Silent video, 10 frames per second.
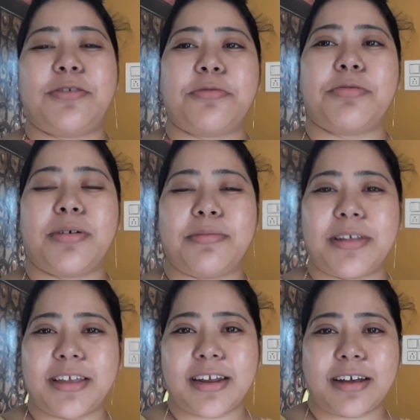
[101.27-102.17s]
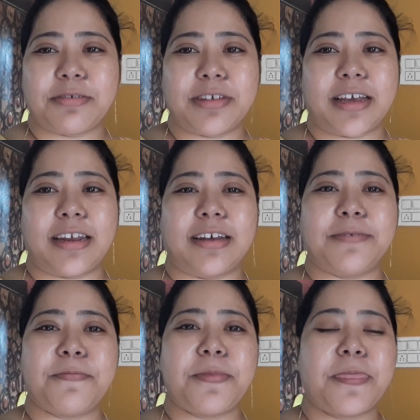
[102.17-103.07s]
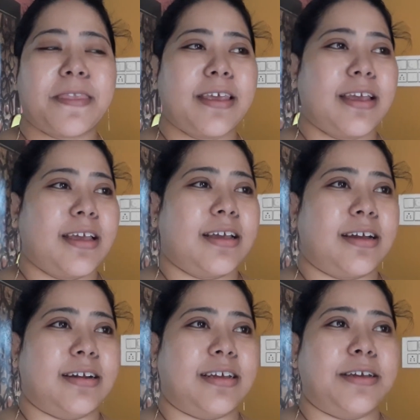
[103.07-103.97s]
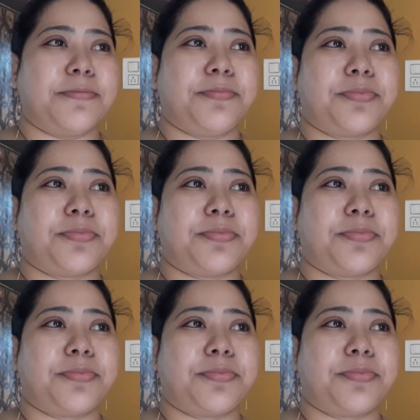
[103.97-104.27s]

সবসময় বেঁধে রাখাও যায় না আর কি